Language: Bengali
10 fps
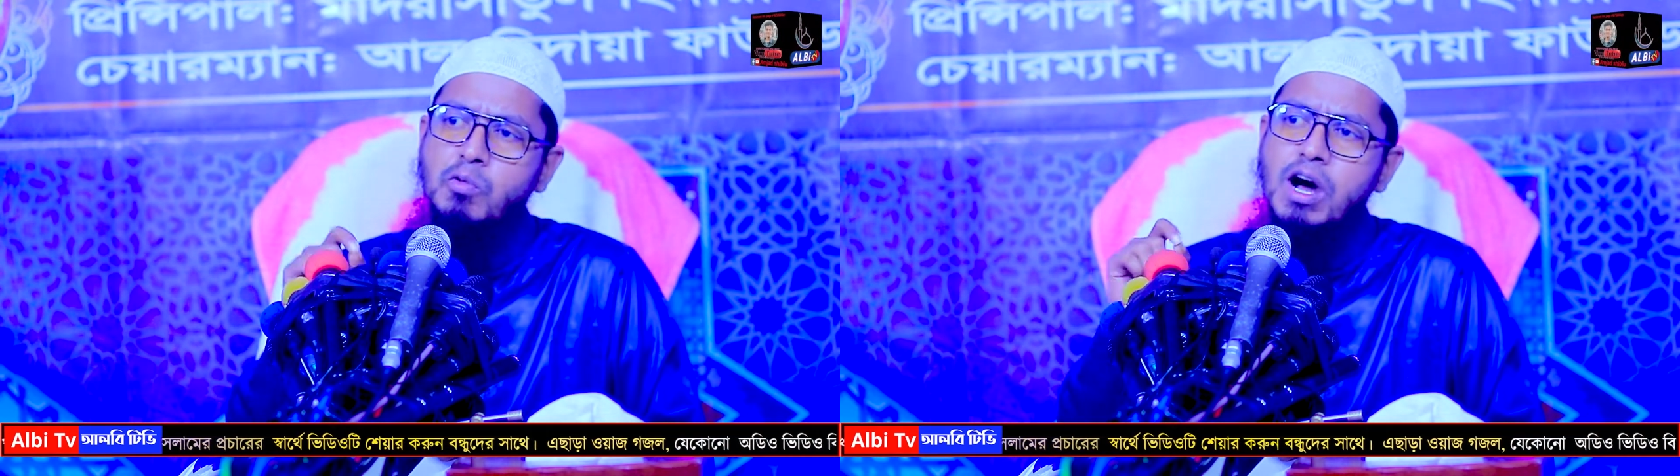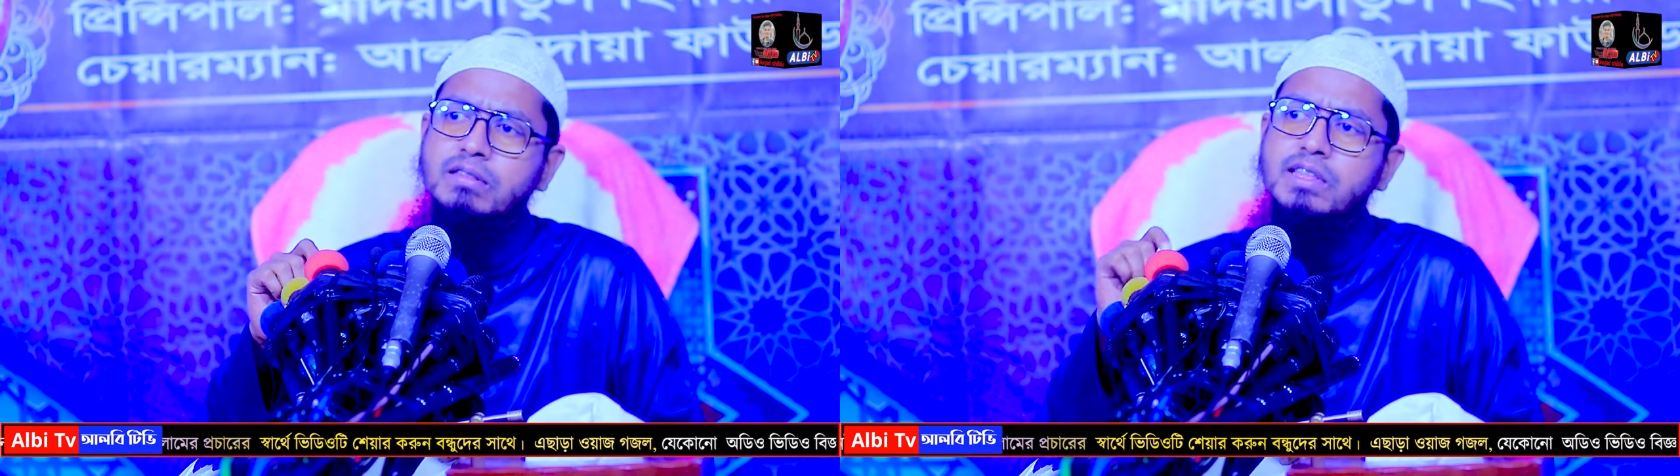
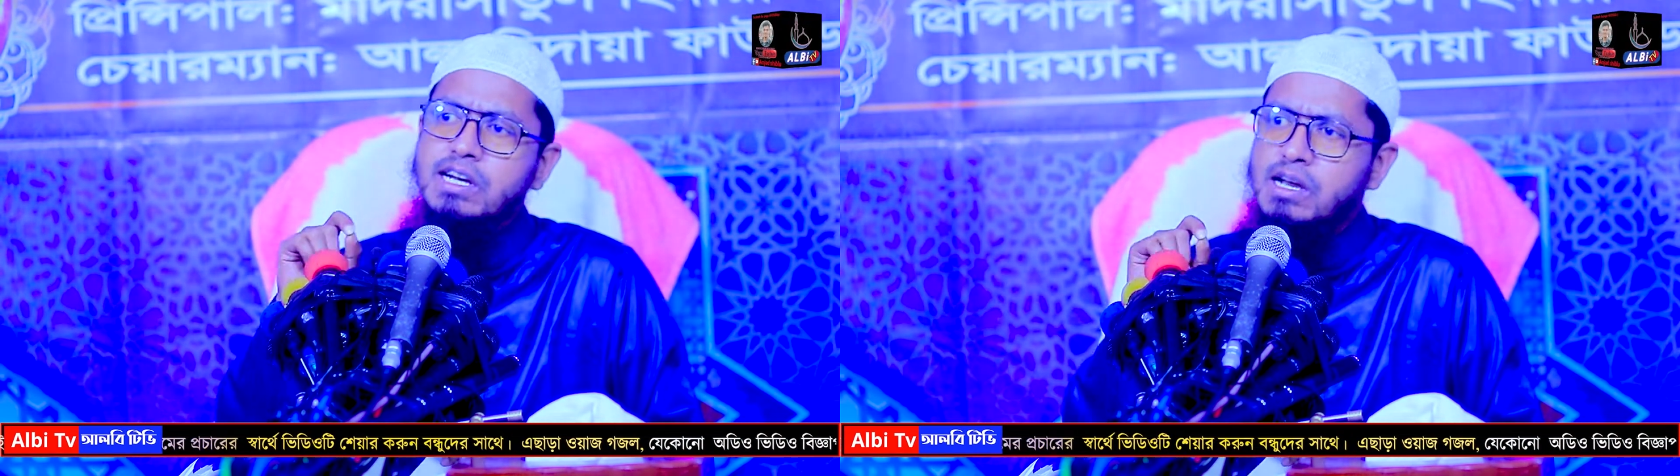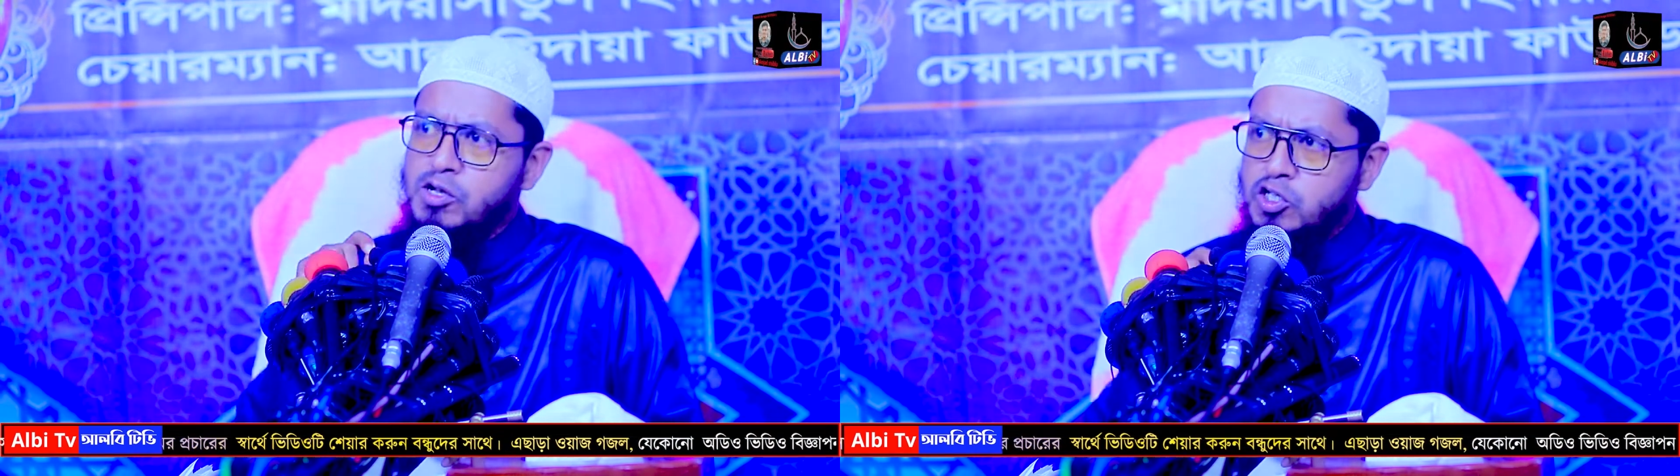ওয়াক্তের
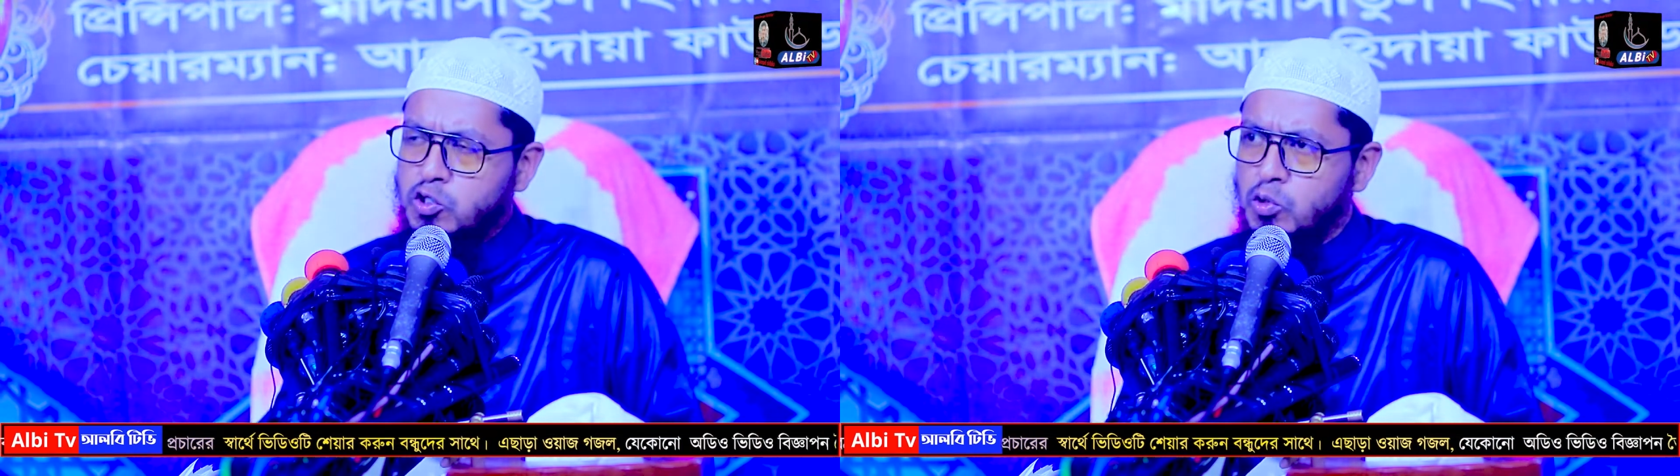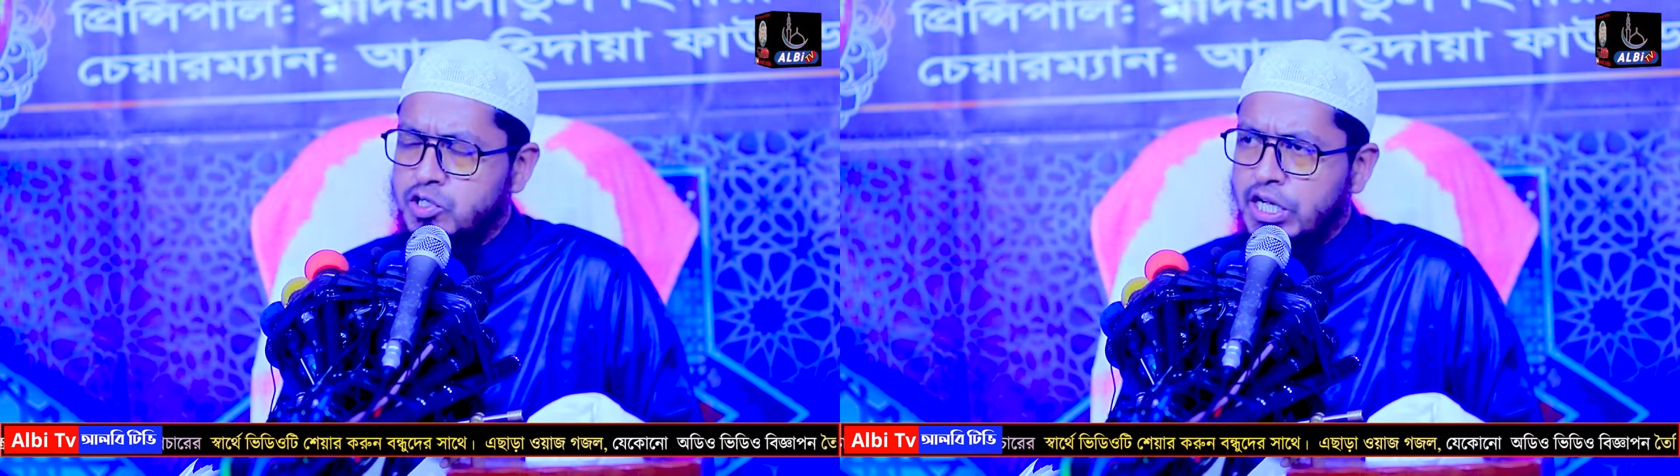নামাজ
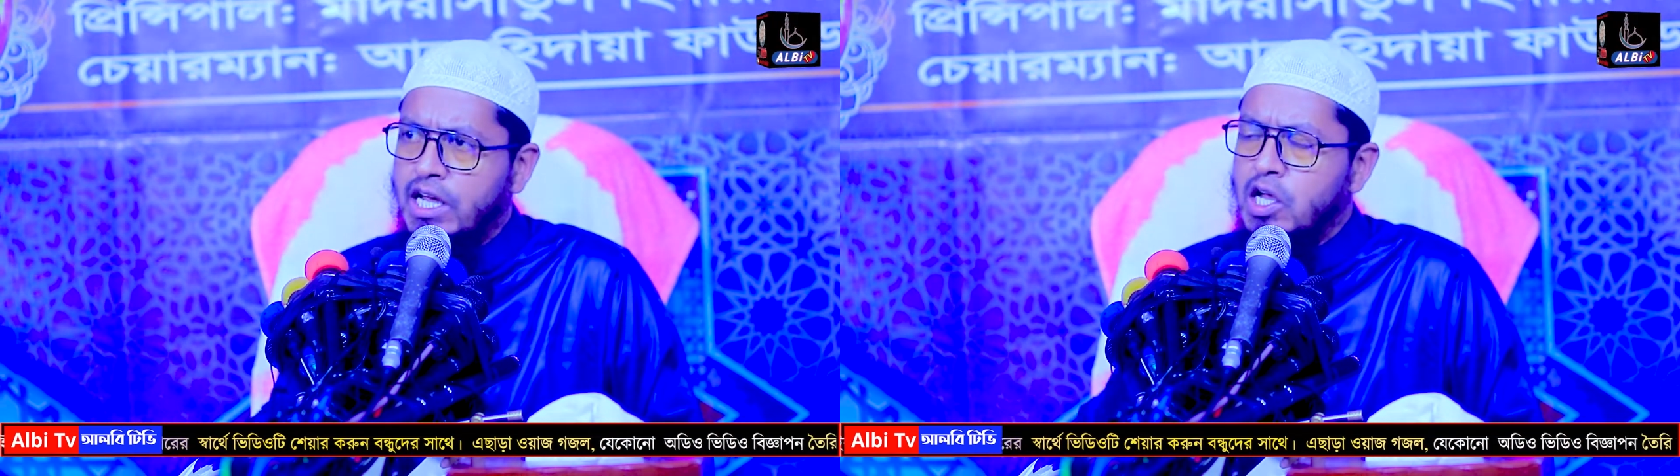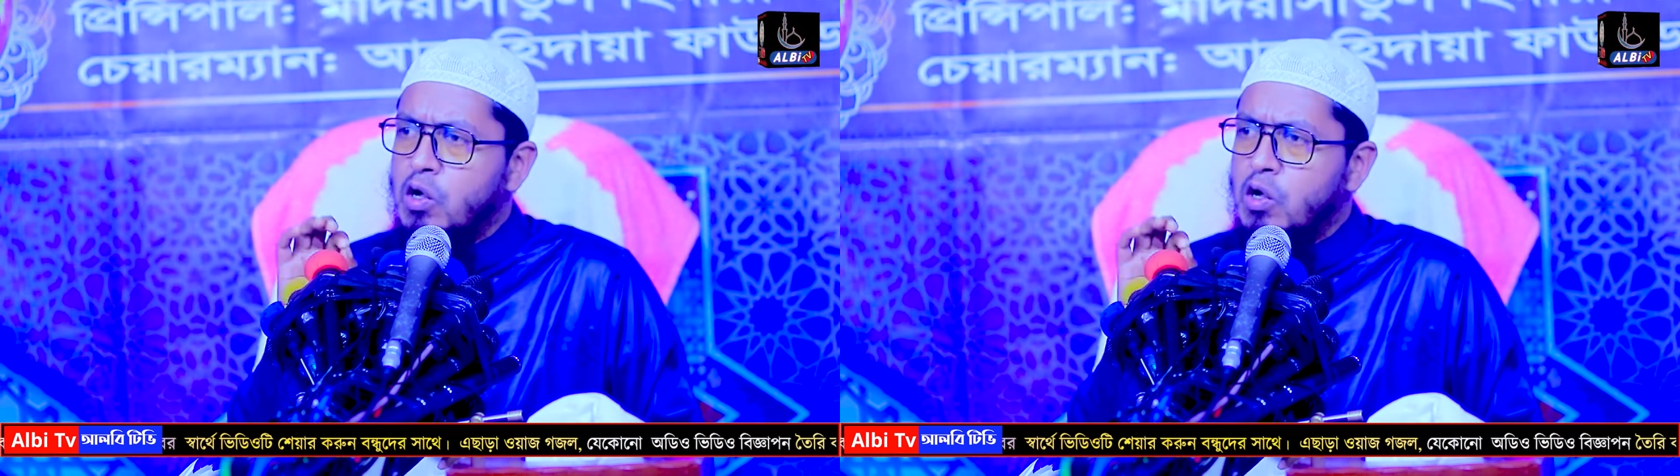চলছে